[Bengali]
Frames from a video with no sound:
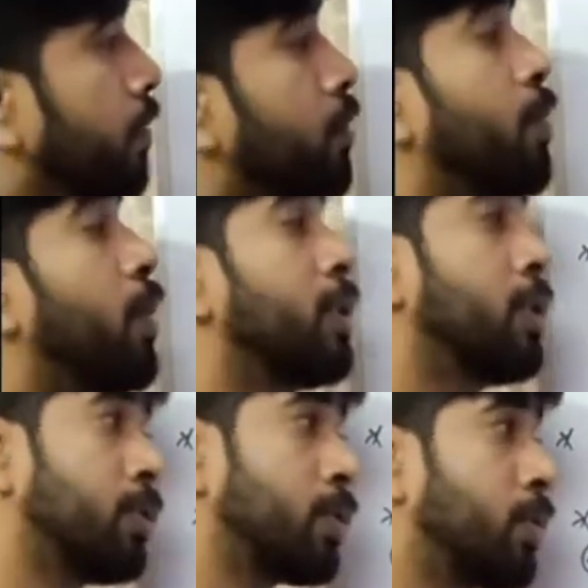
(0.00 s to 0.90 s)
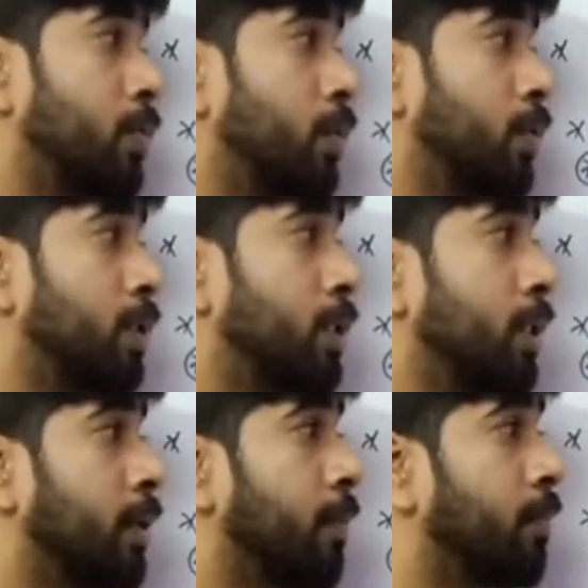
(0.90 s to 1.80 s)
পঁয়ত্রিশ বছর বয়সে
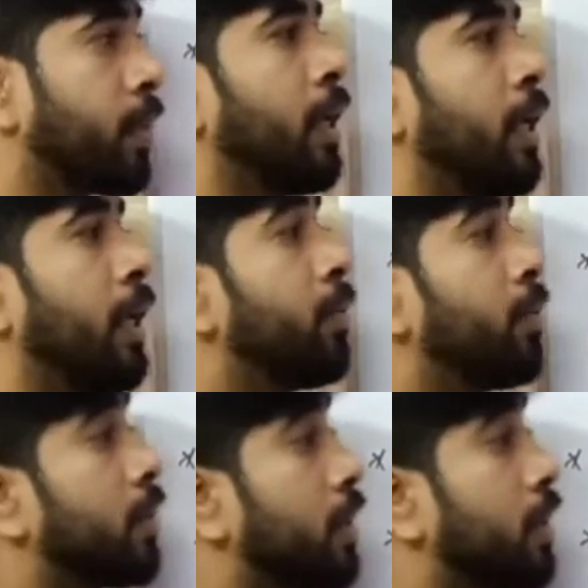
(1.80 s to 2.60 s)
এবং তার